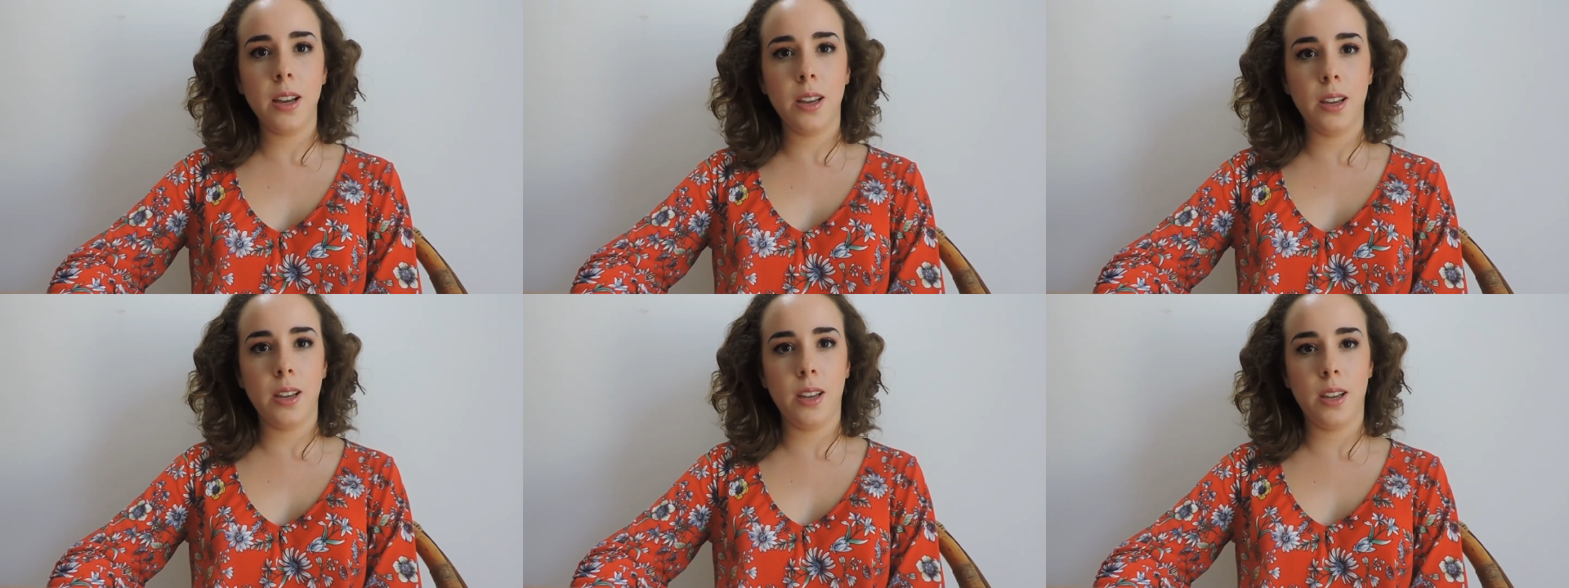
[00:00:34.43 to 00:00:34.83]

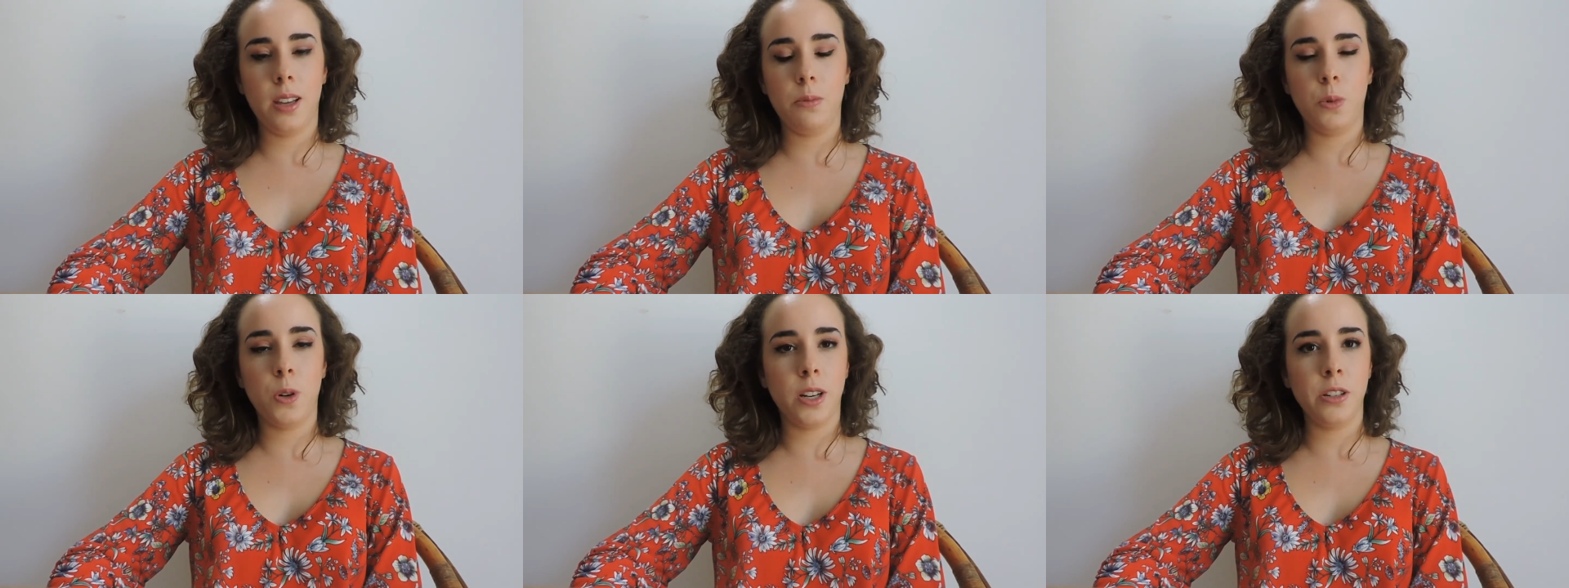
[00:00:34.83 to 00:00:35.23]
y
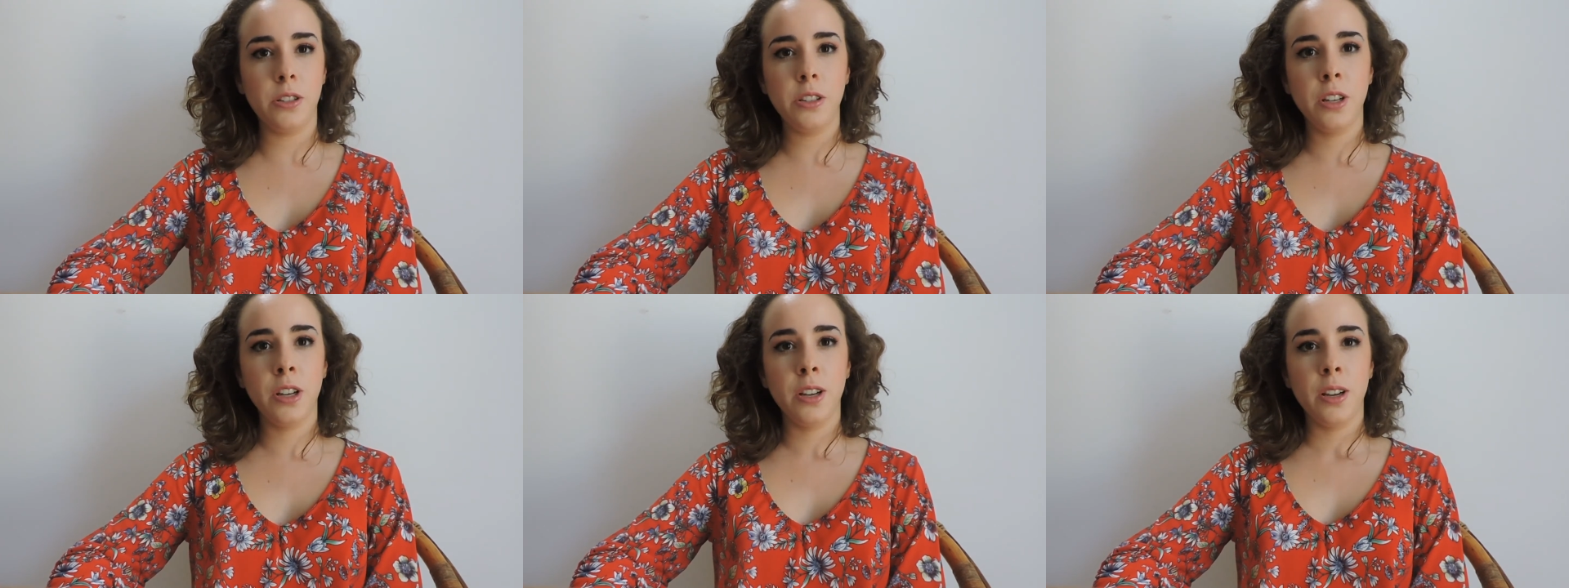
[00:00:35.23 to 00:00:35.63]
bueno,
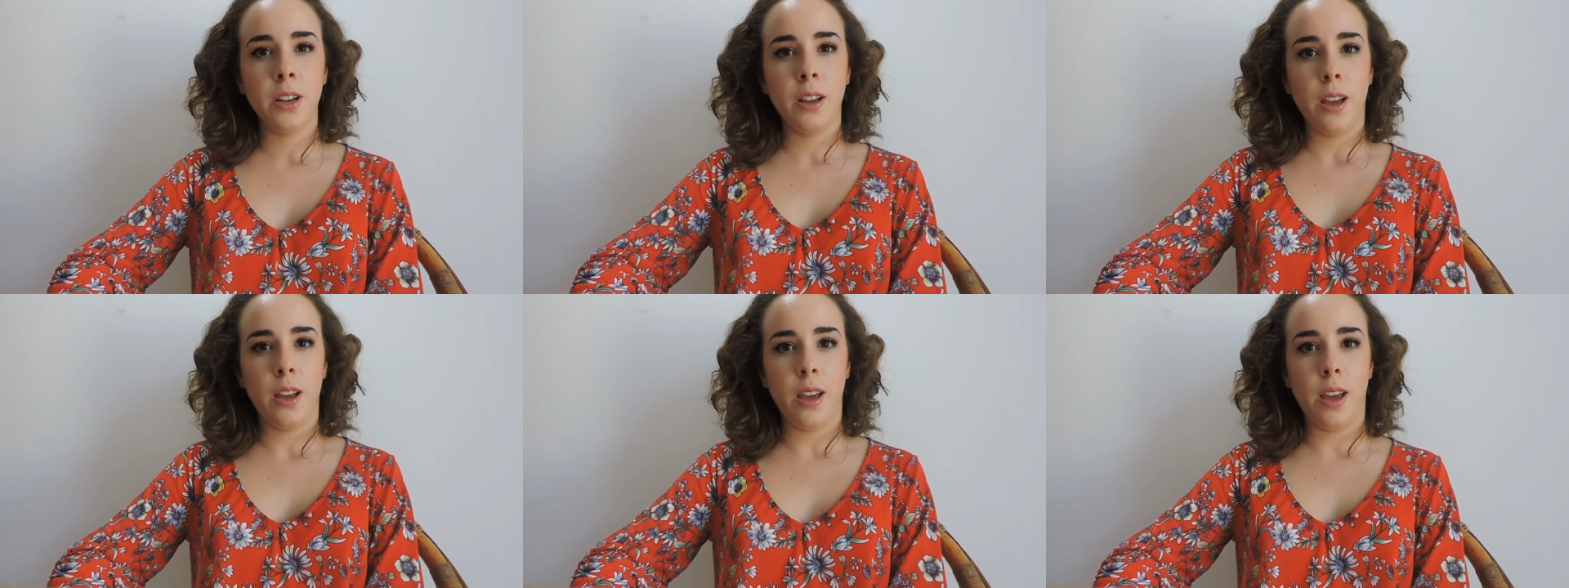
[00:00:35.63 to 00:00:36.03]

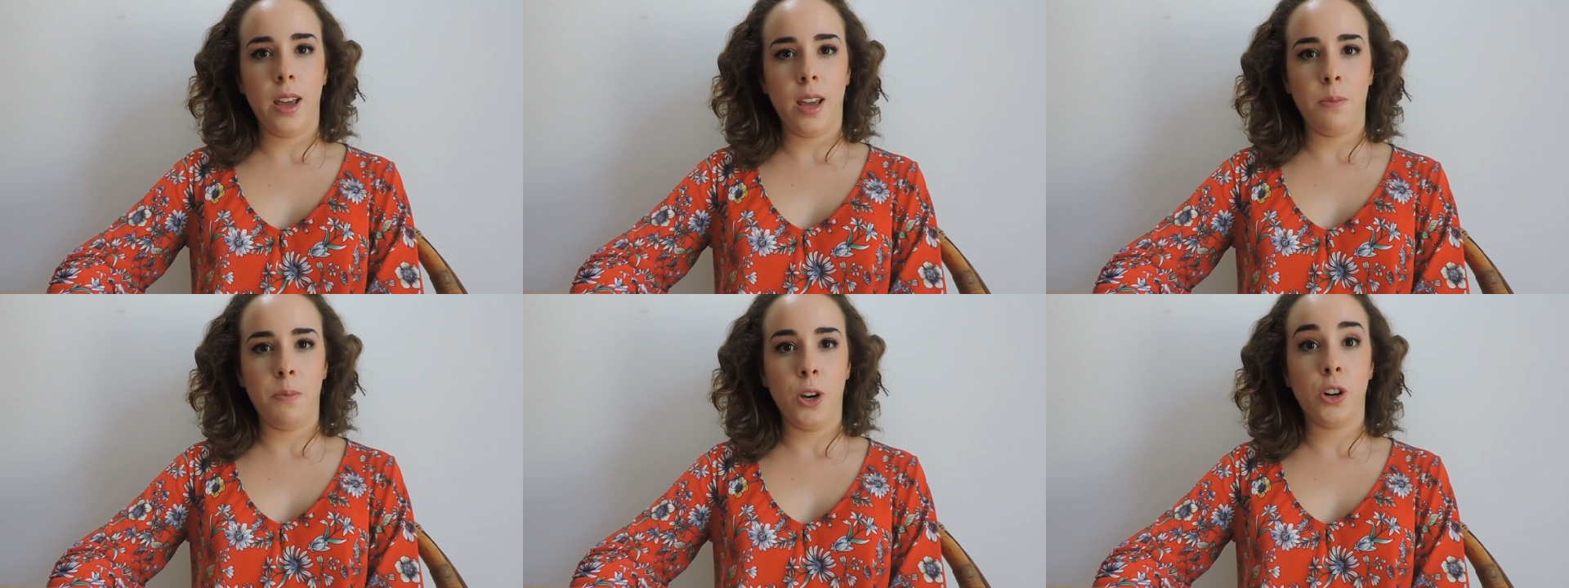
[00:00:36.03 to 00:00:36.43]

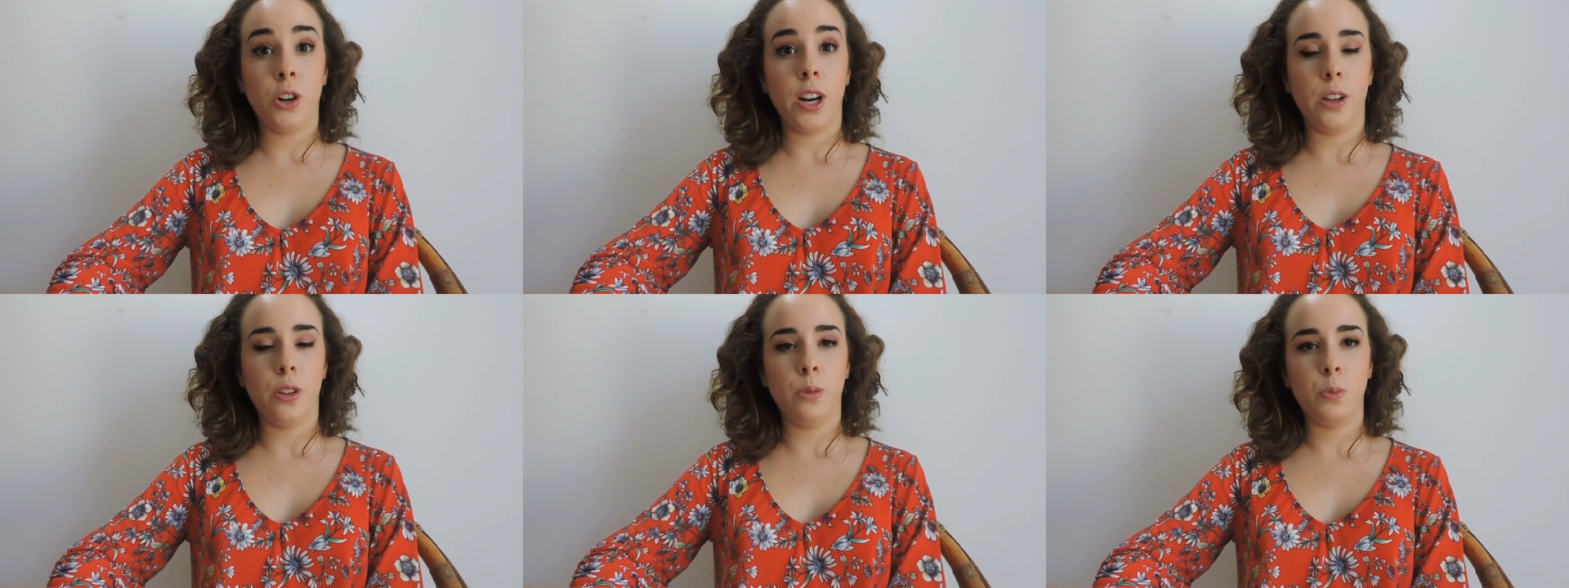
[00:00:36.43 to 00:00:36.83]
he
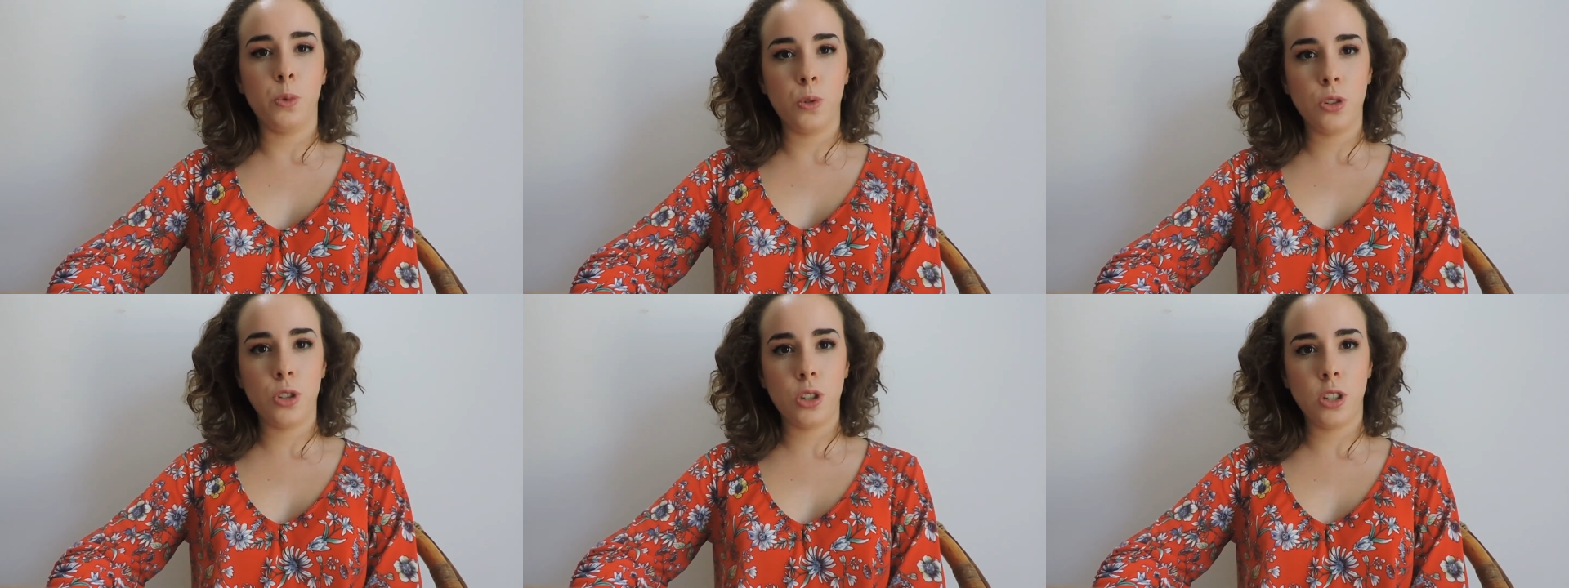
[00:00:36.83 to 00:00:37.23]
mejorado
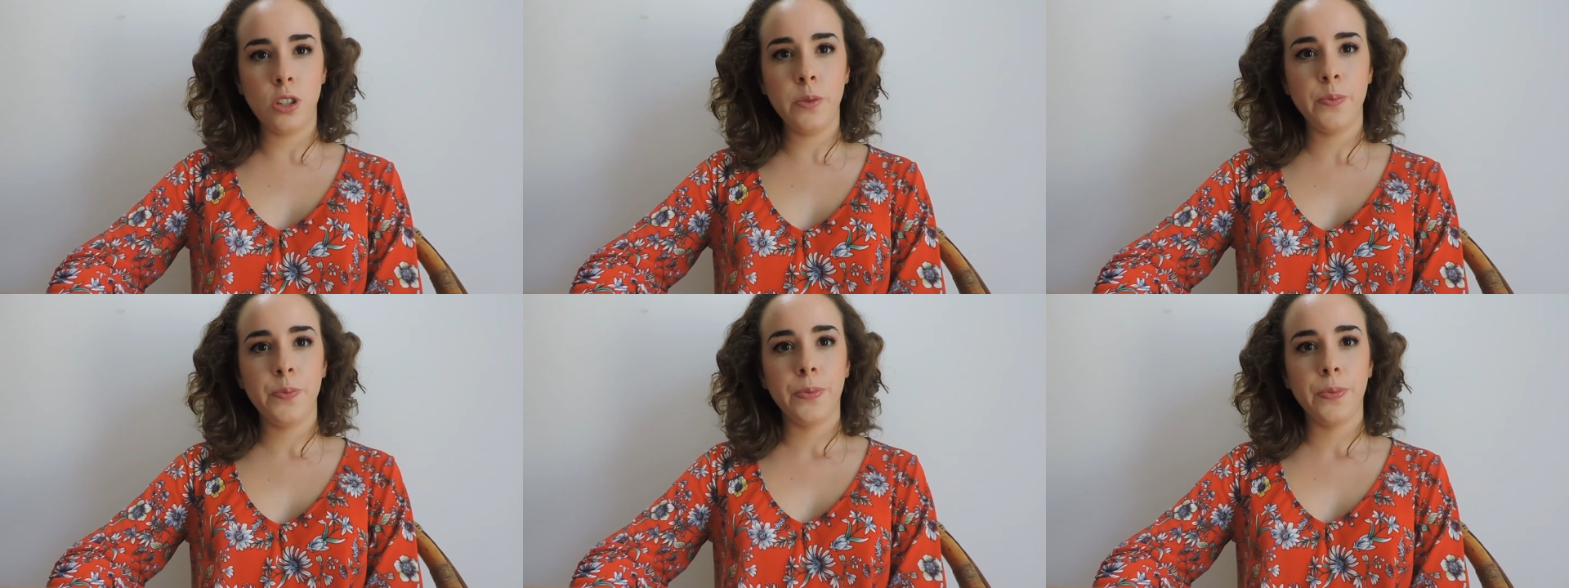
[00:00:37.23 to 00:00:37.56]
mucho.